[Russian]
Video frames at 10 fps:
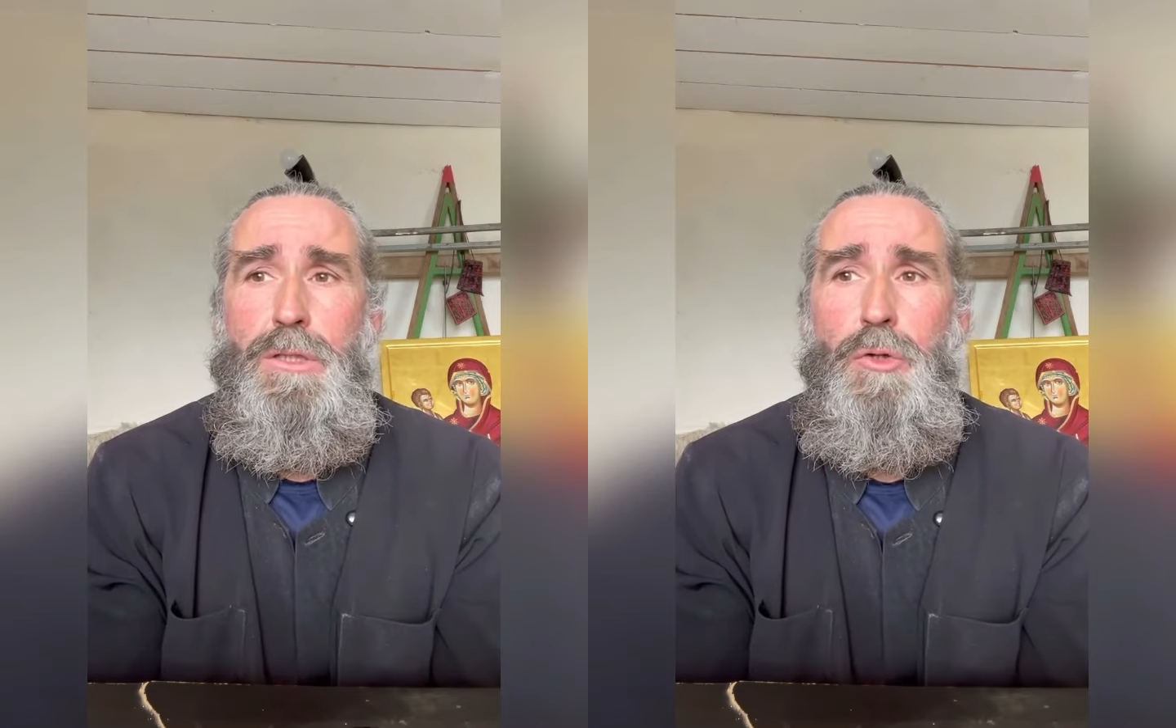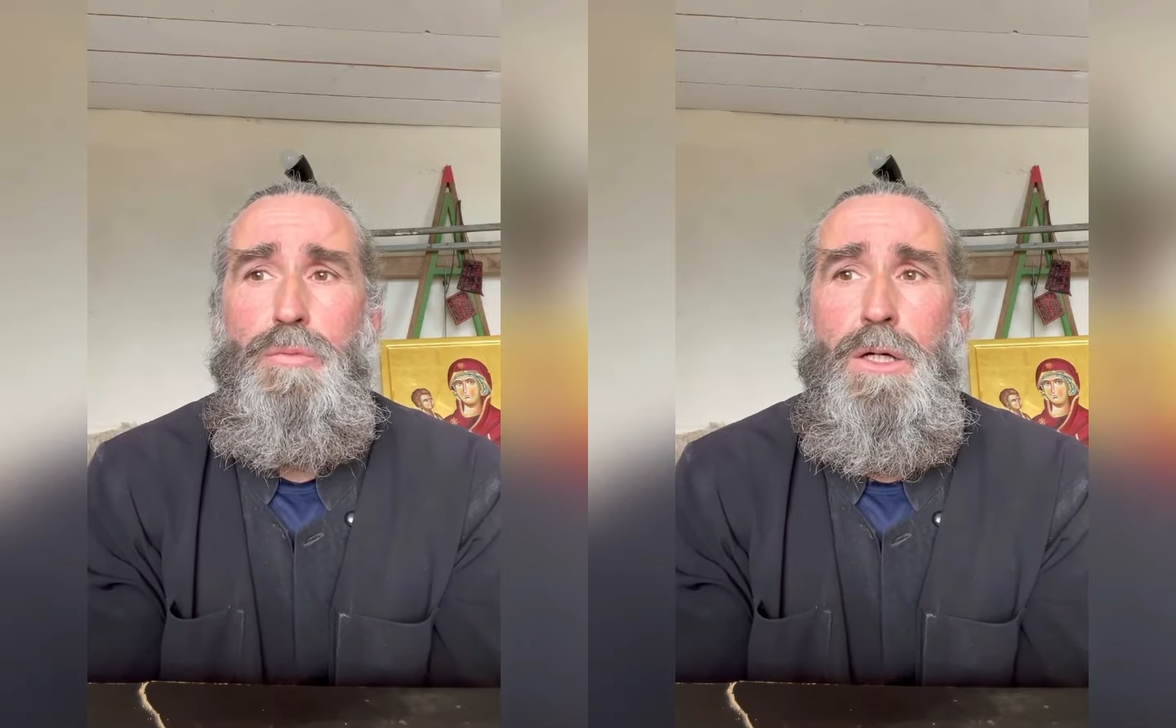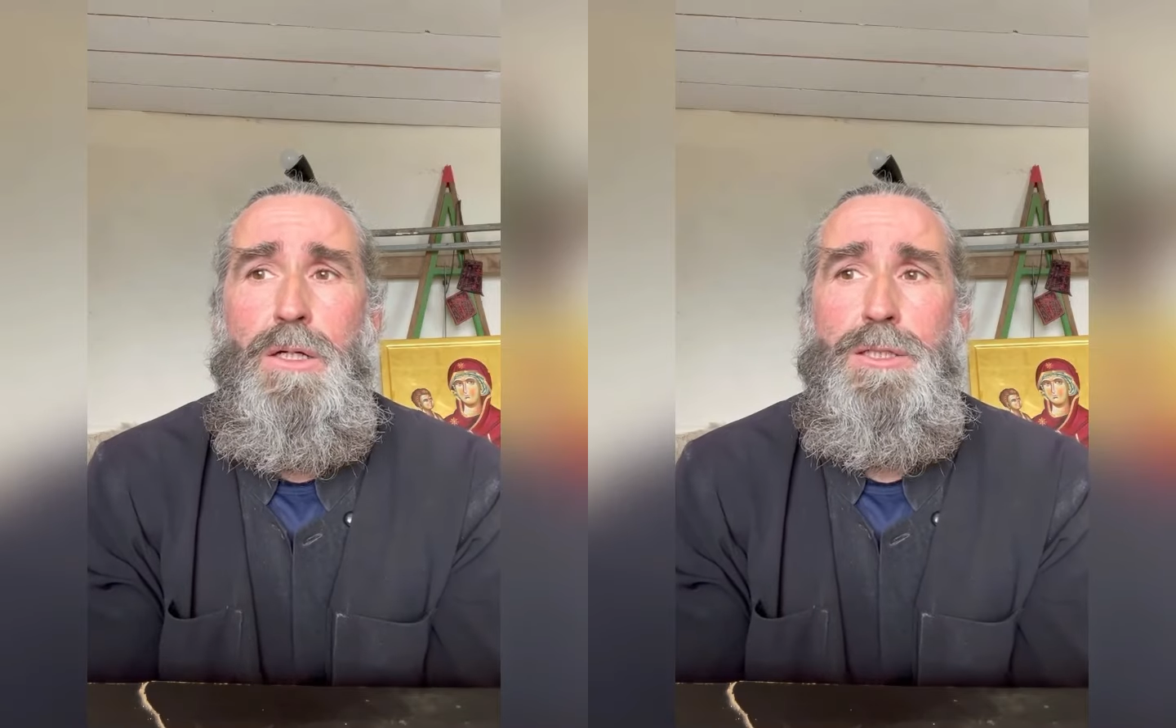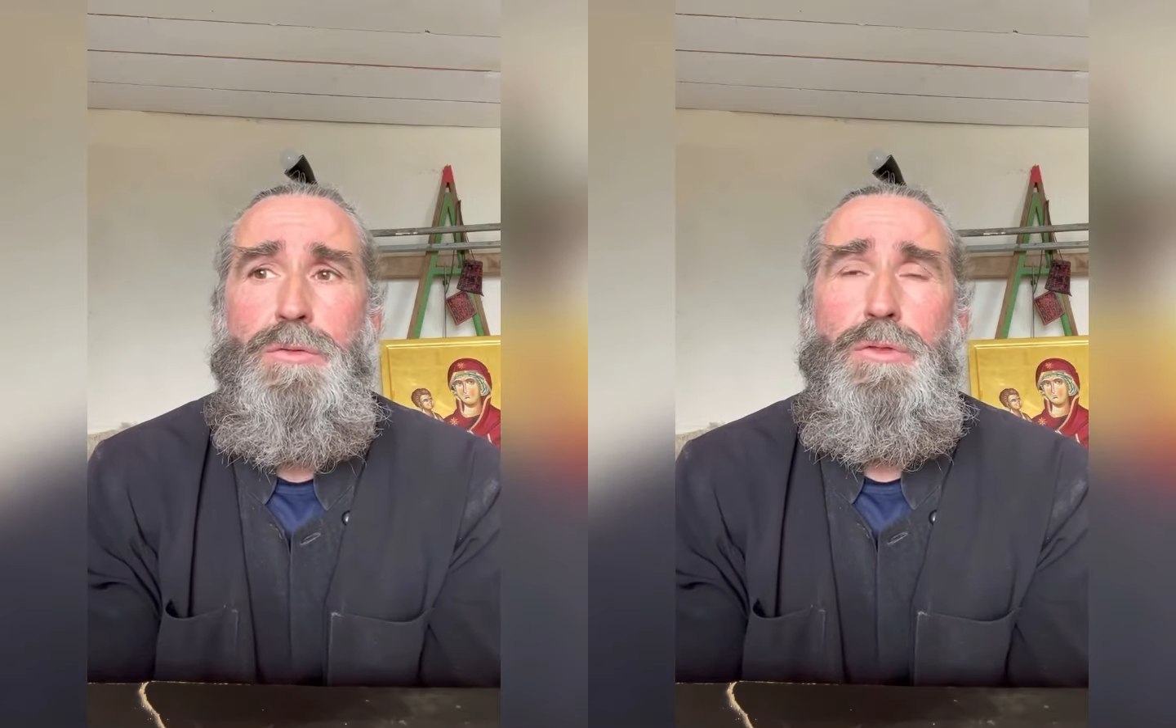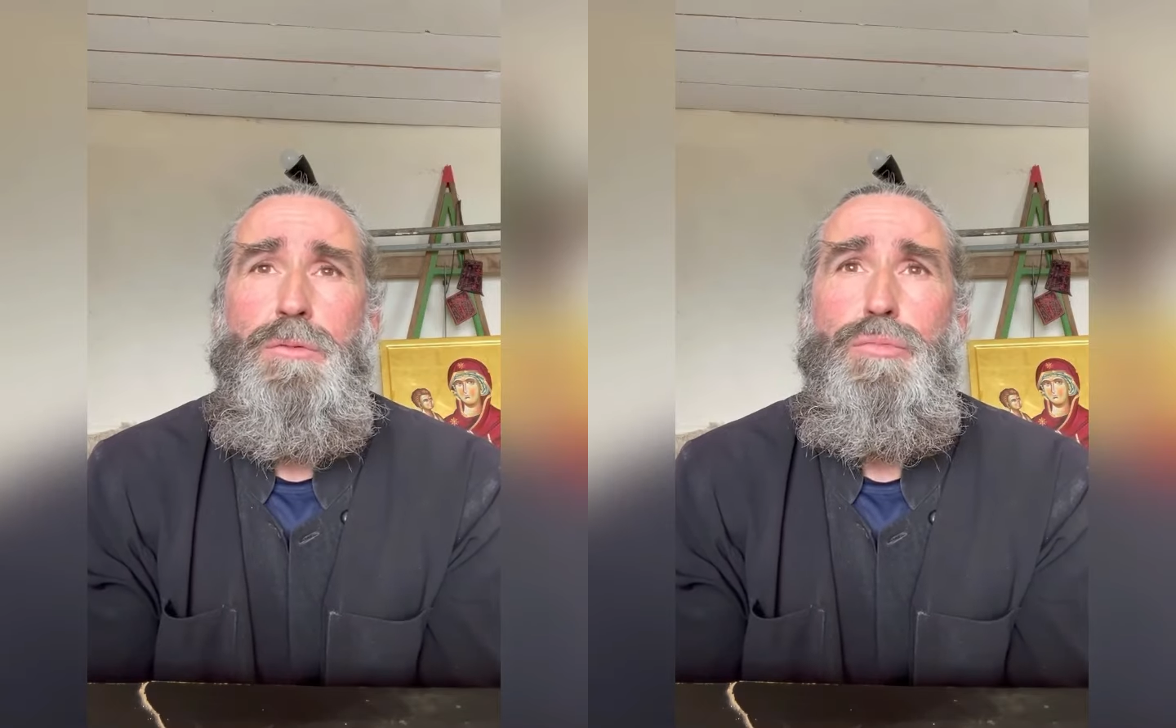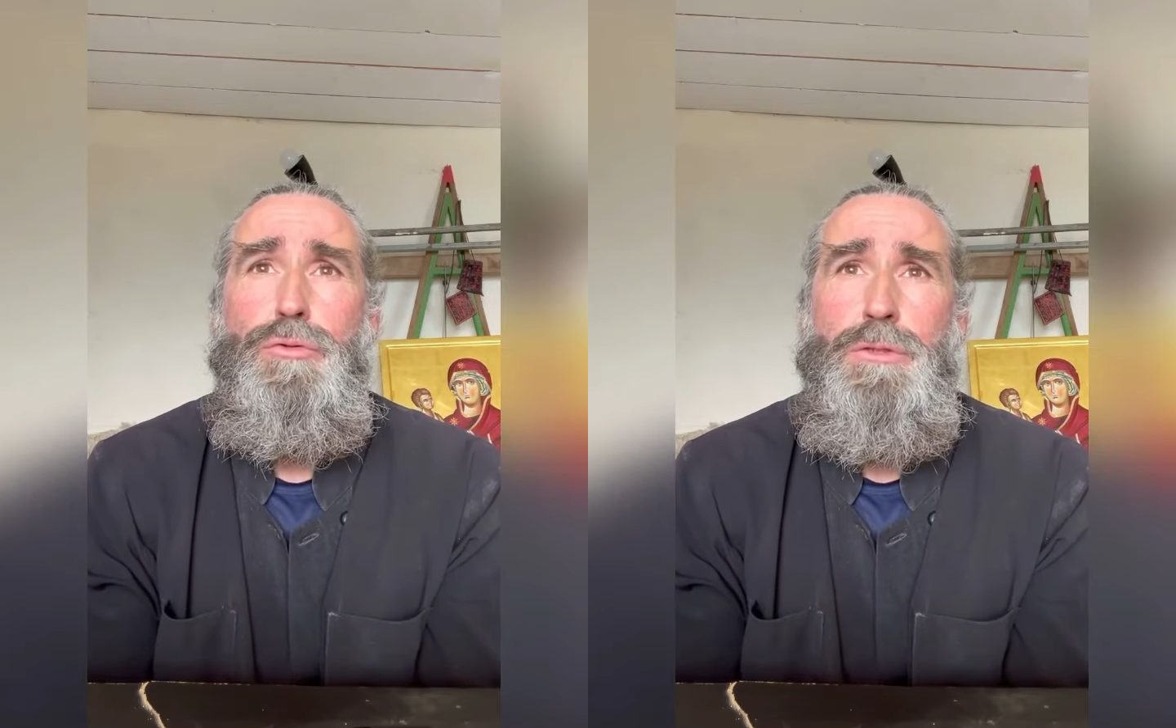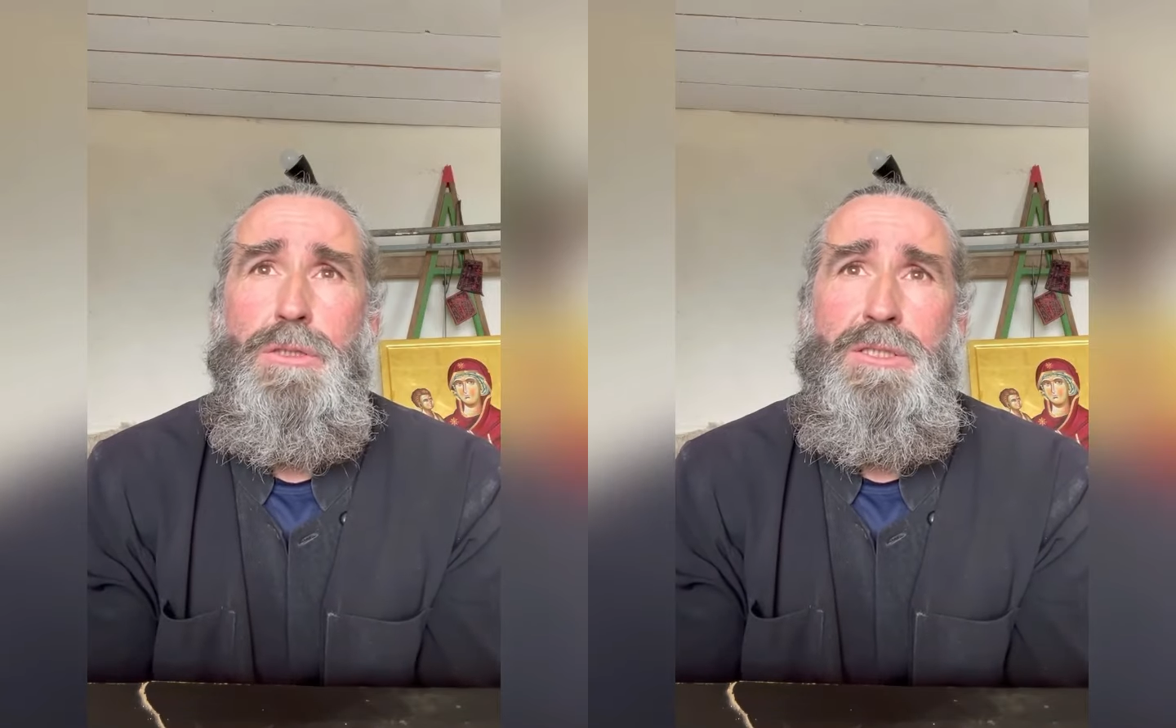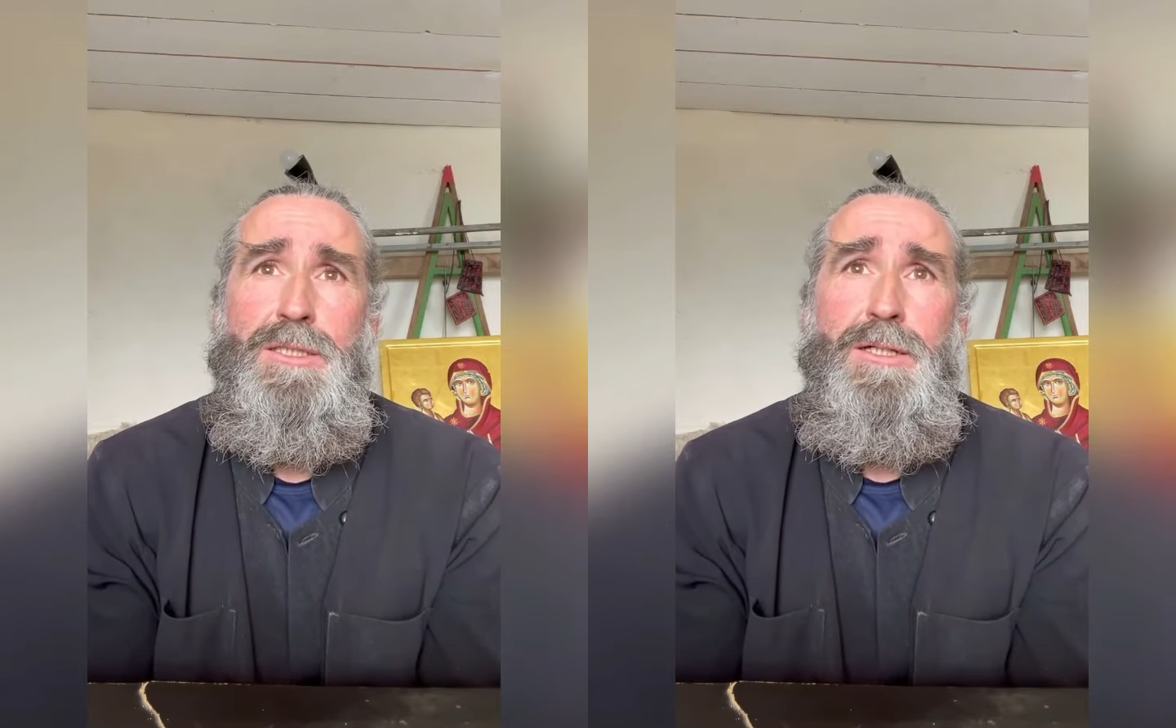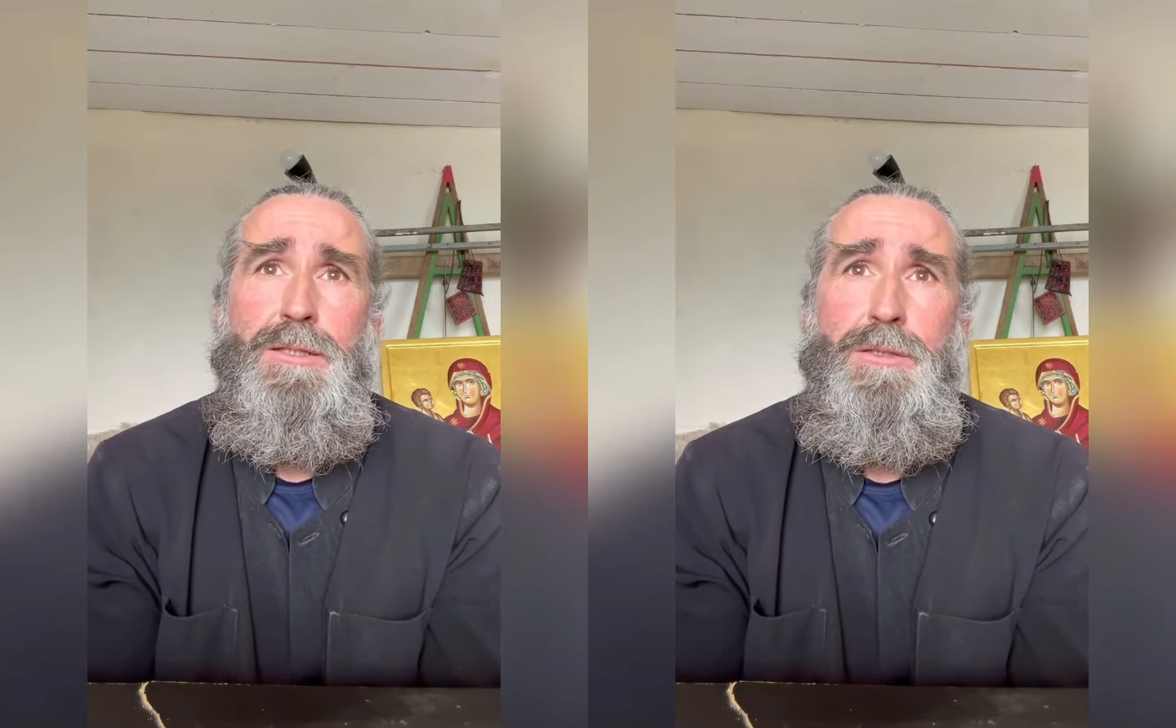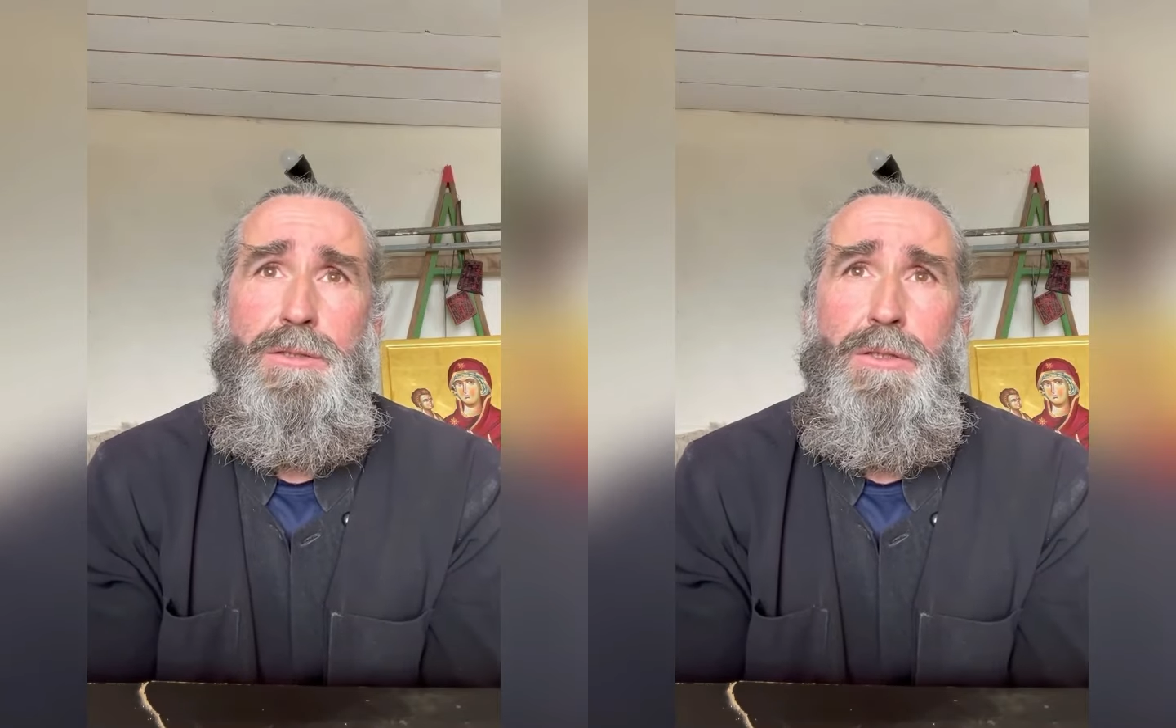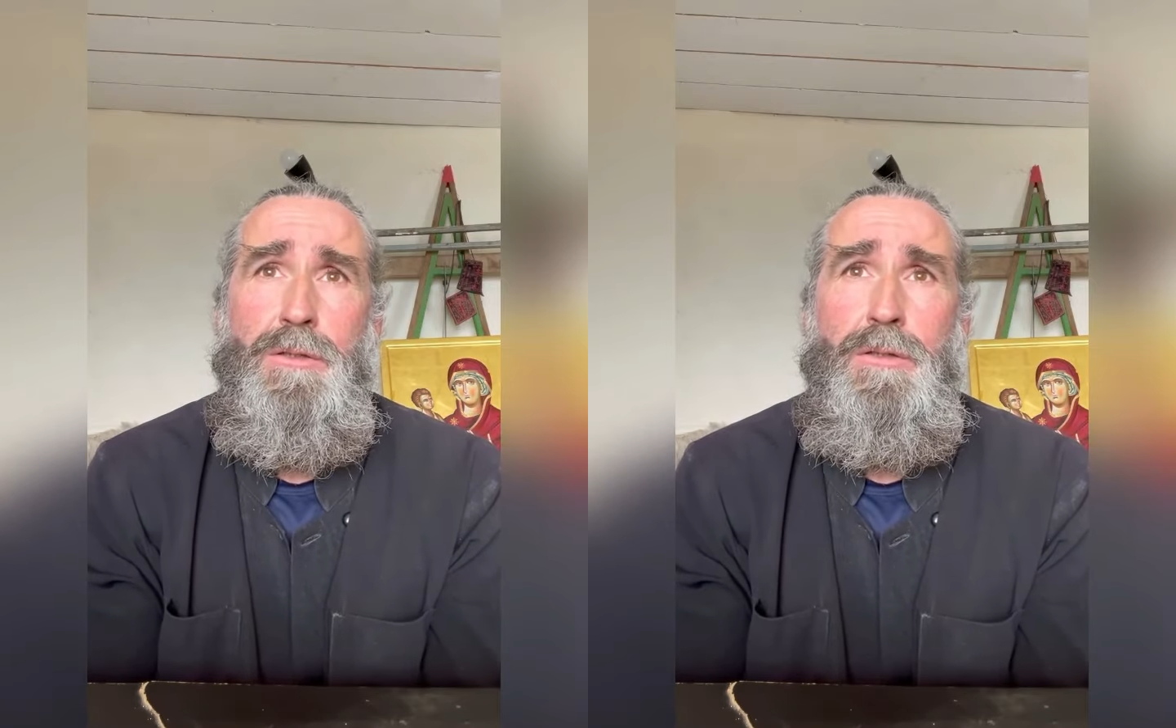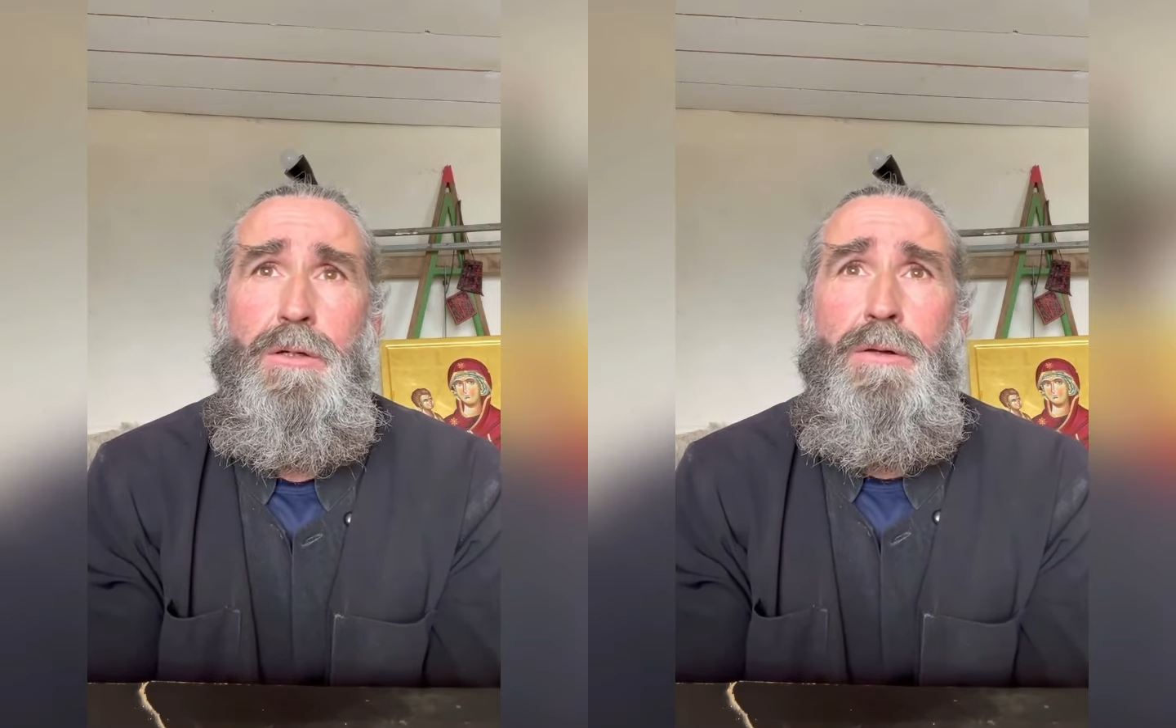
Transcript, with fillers: Оно показывает путь христианина